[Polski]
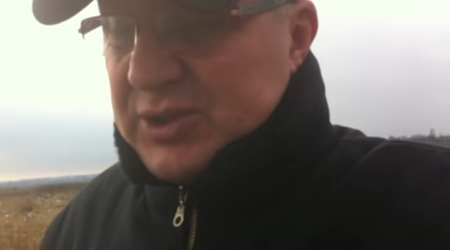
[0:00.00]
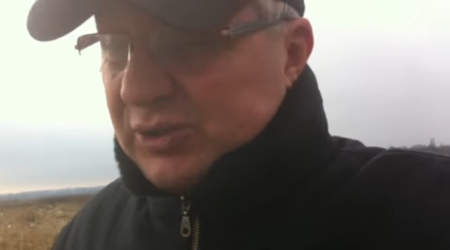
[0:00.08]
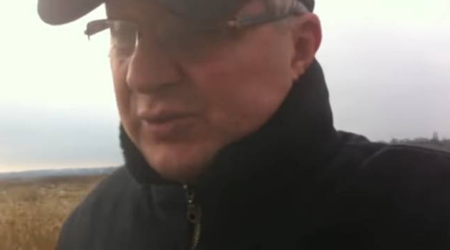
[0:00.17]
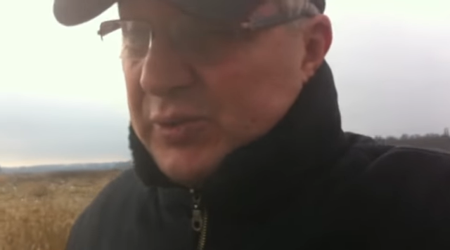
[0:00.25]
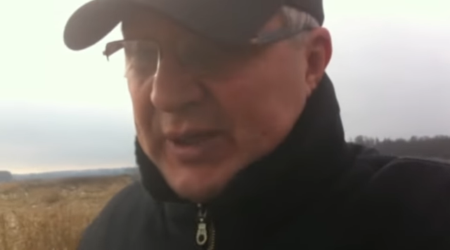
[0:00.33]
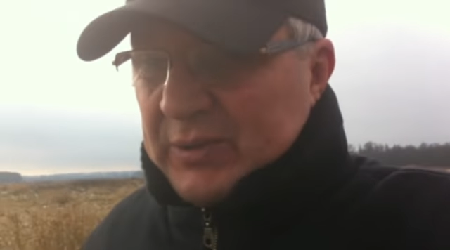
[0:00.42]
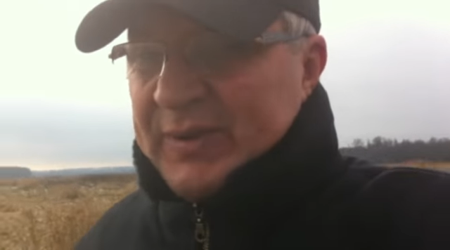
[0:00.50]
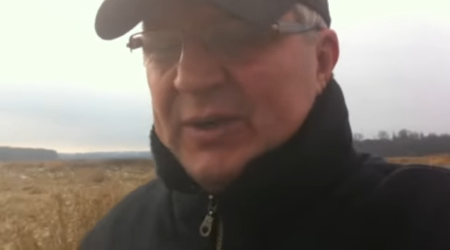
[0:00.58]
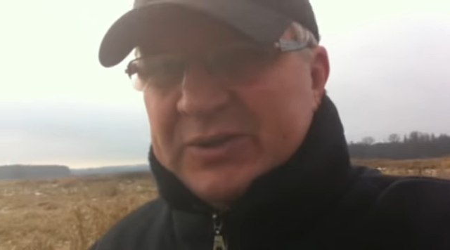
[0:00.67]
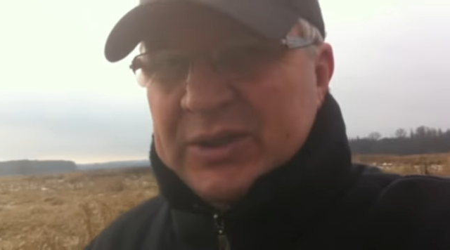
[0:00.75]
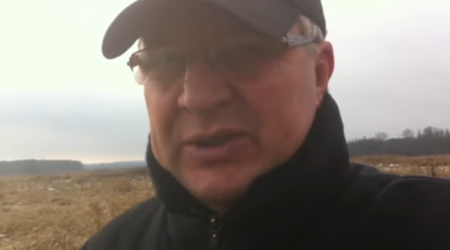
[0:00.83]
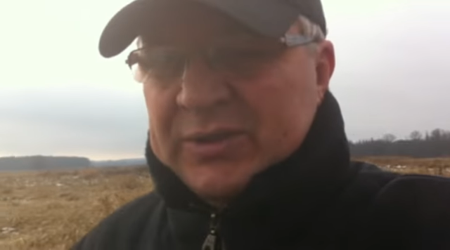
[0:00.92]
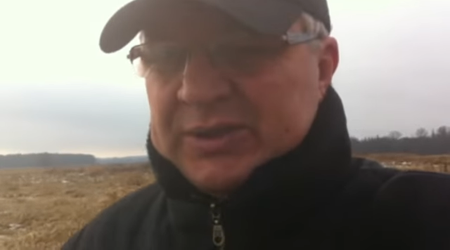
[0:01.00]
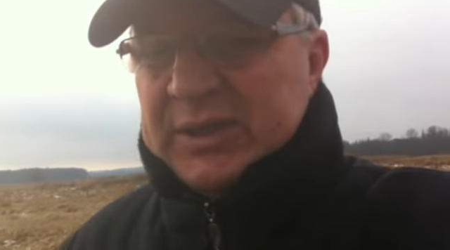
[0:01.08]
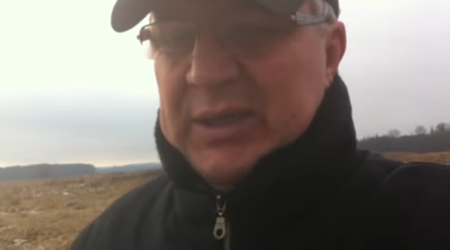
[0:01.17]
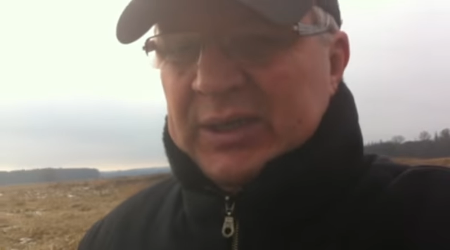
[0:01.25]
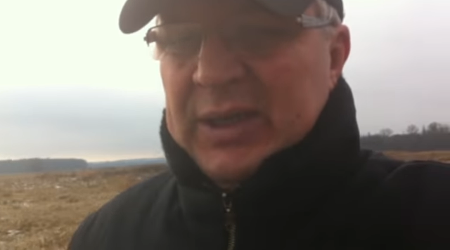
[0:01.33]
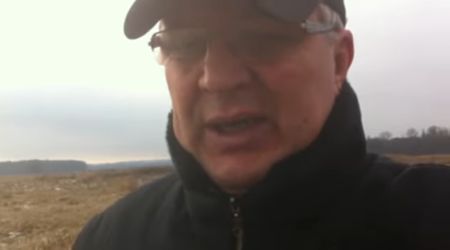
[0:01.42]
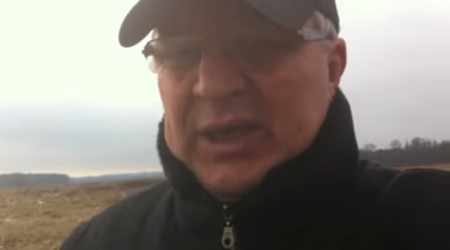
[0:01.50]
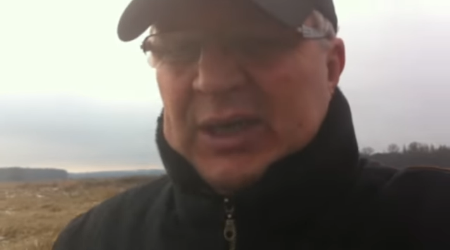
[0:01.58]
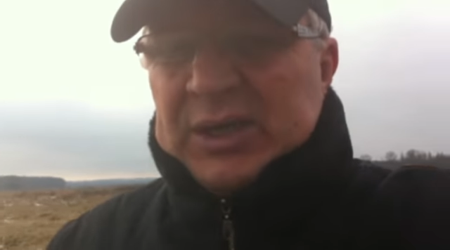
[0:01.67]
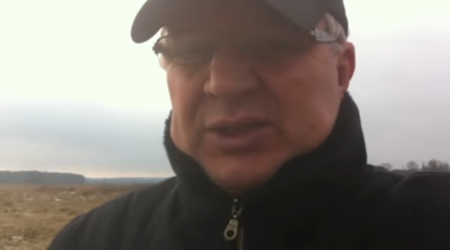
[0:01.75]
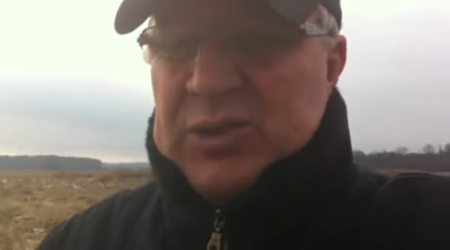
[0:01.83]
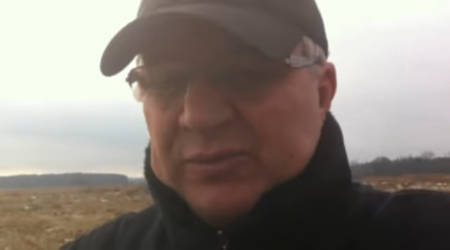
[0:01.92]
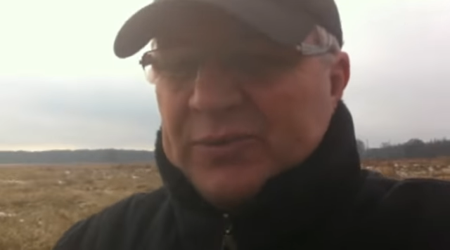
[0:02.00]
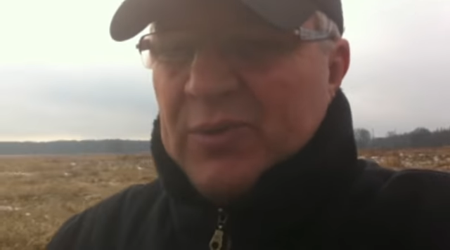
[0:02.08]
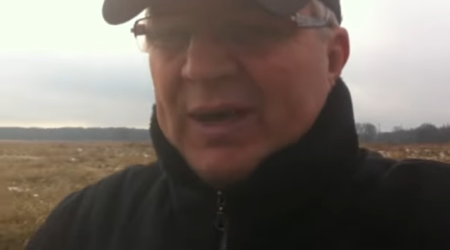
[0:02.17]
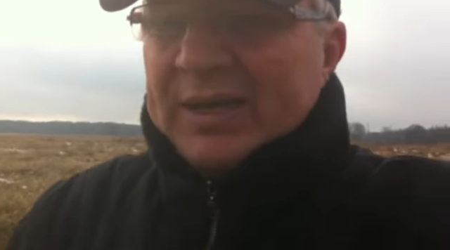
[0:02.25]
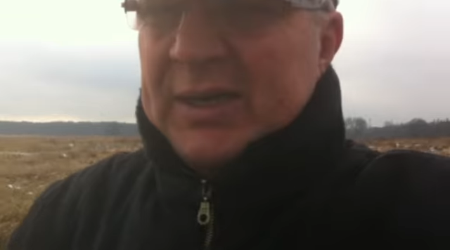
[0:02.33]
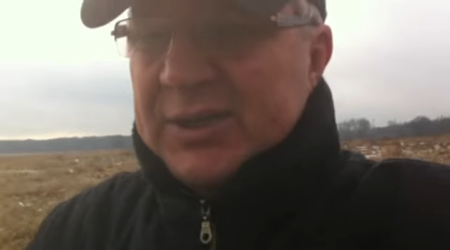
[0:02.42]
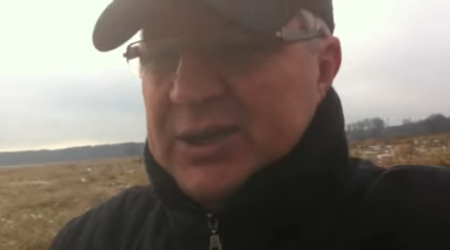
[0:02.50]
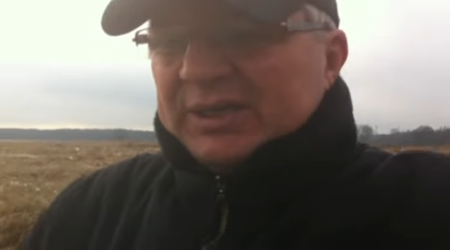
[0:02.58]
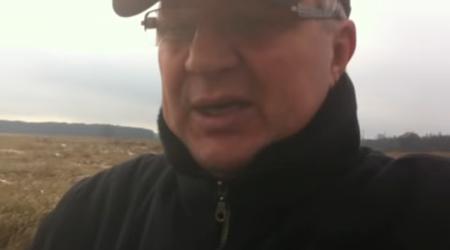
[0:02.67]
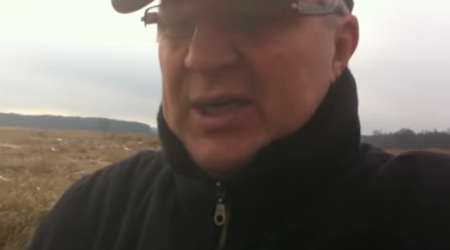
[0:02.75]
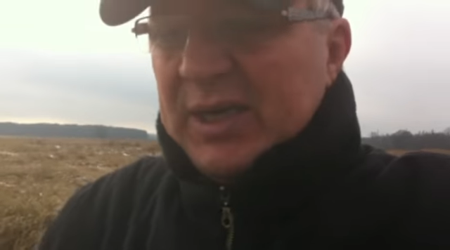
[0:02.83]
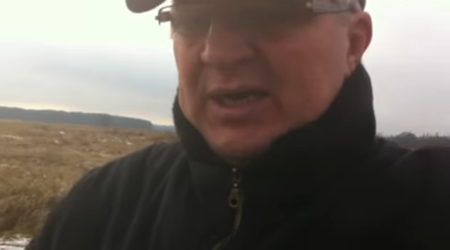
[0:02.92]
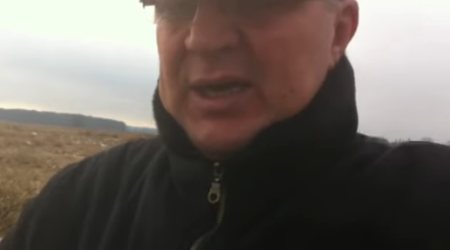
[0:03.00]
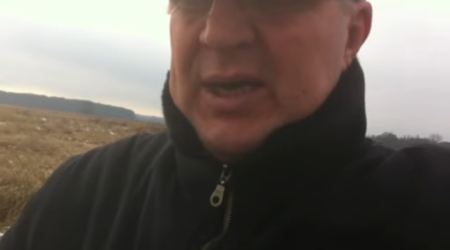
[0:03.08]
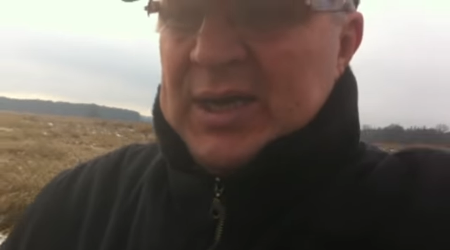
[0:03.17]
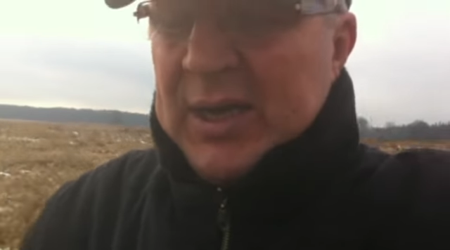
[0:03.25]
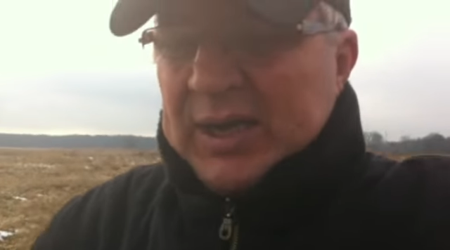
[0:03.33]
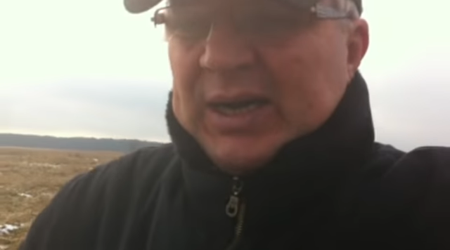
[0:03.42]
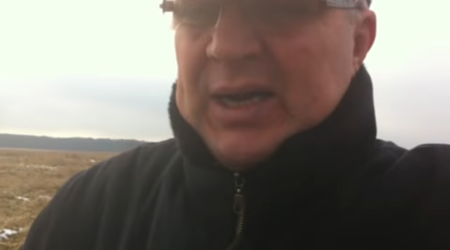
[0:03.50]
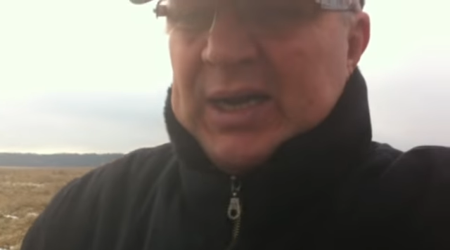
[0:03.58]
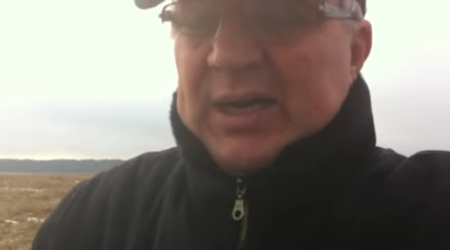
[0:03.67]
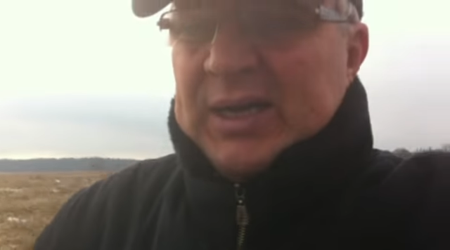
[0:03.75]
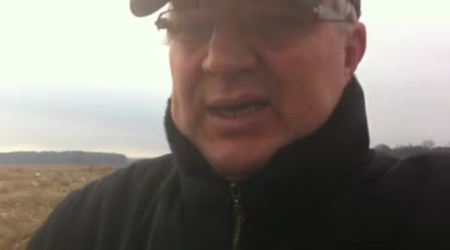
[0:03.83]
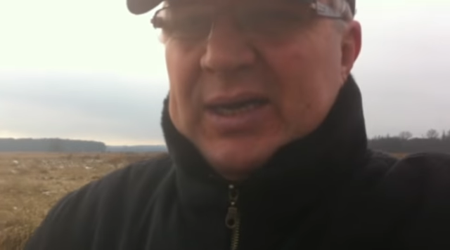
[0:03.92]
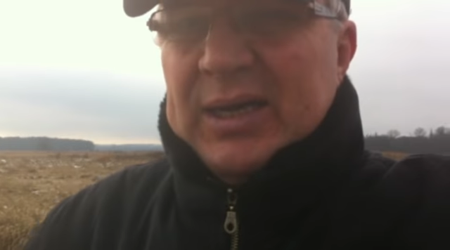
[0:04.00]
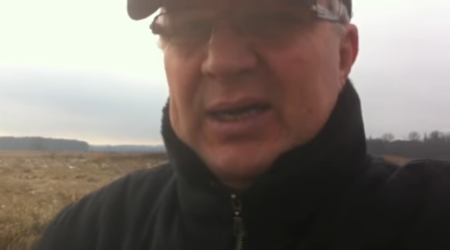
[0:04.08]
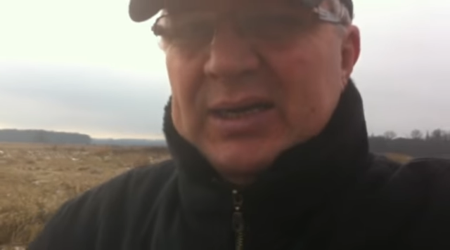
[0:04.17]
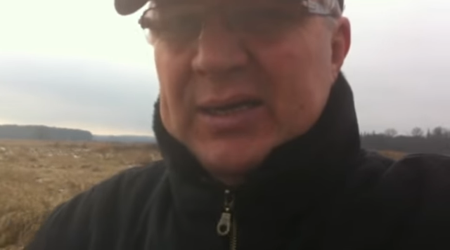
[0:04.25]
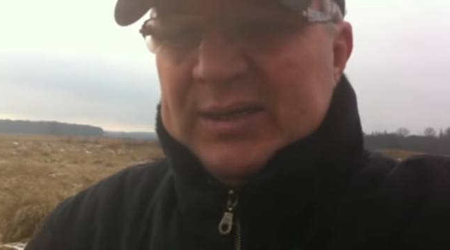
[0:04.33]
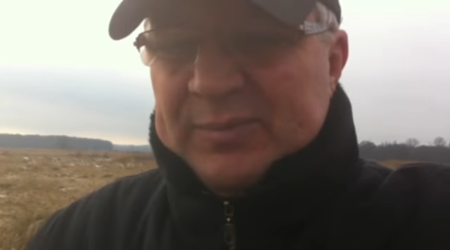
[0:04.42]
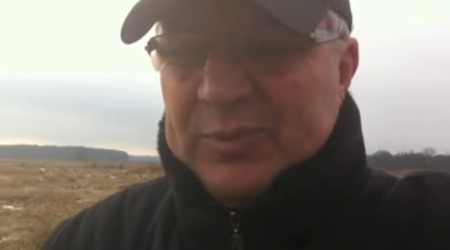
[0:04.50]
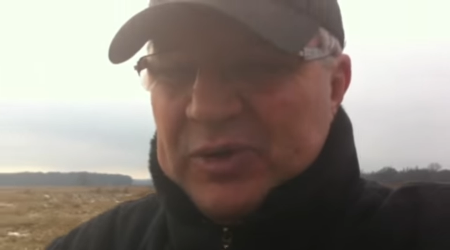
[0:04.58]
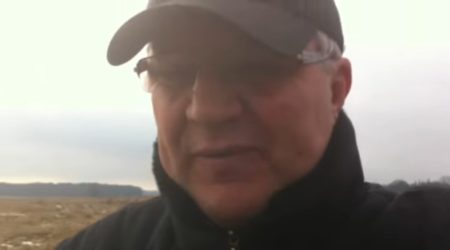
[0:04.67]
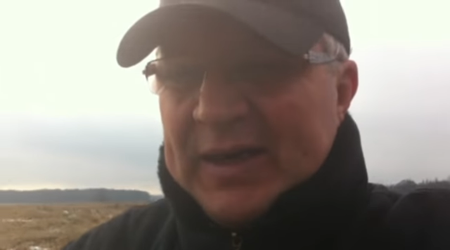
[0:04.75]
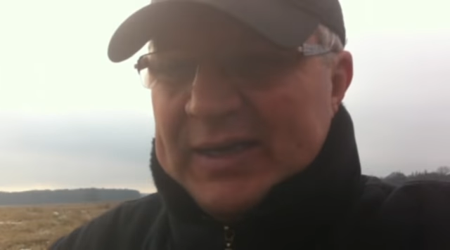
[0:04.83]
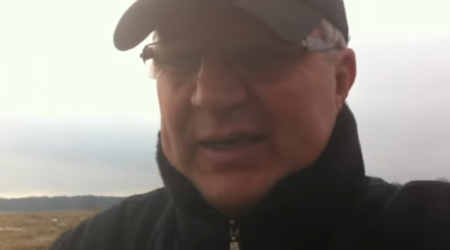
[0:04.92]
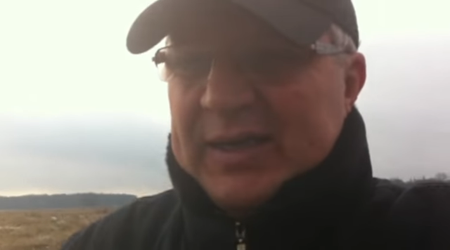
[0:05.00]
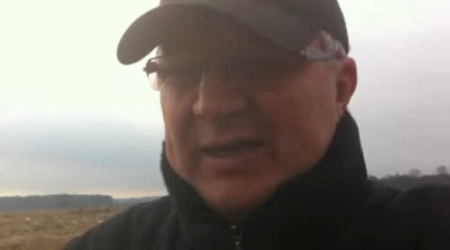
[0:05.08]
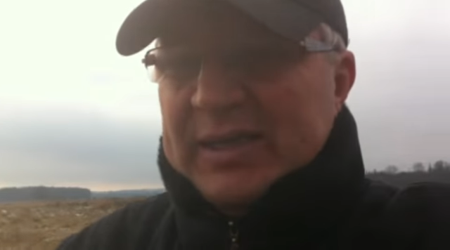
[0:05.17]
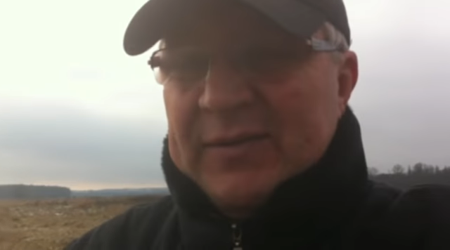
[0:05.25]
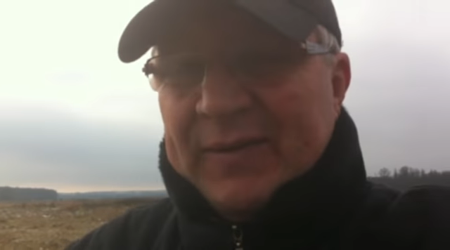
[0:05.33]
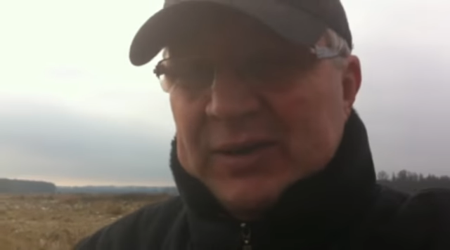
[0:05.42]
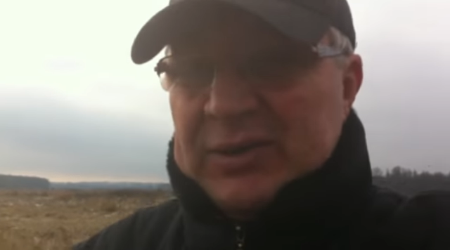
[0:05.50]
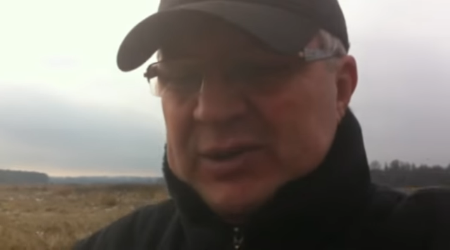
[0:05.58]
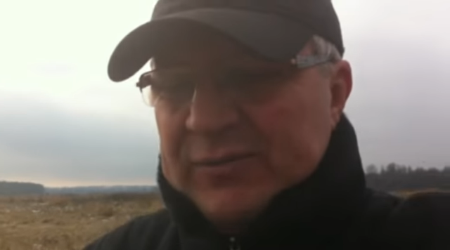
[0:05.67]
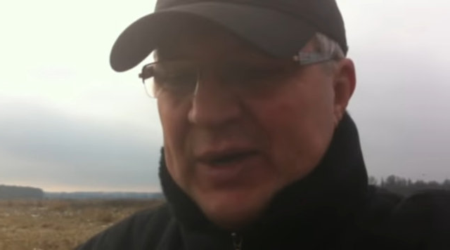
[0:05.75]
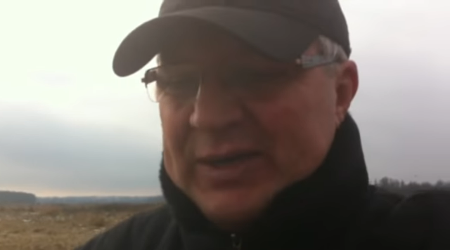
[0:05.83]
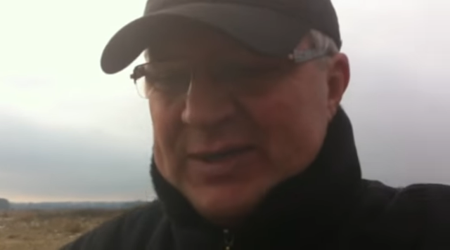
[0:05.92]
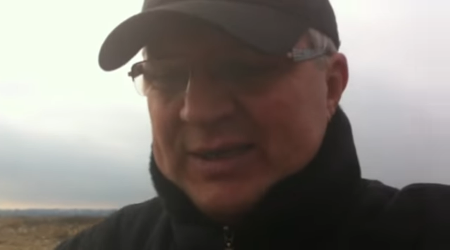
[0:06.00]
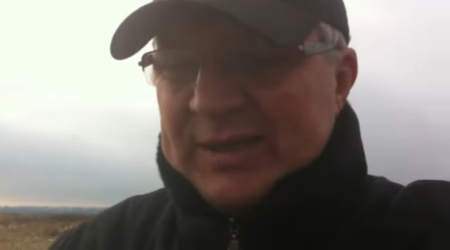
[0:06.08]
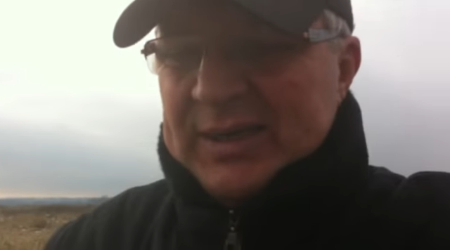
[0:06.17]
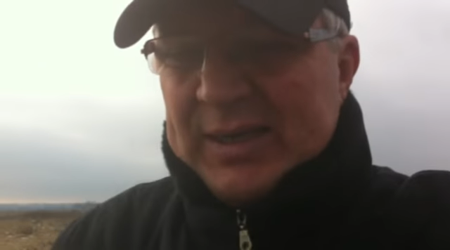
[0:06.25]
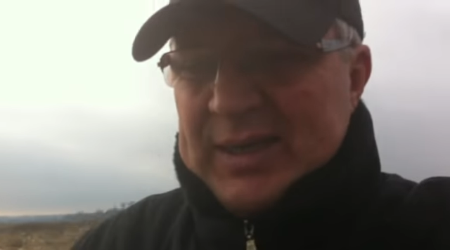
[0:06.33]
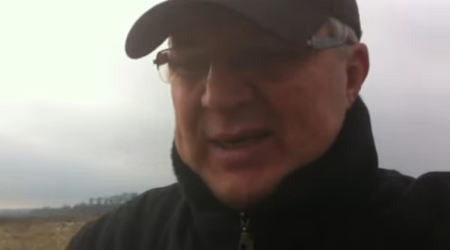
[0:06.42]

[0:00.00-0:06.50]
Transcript: I znów tutaj kłaniają się książki, znów kłania się a, e, budowanie tej wartości własnej.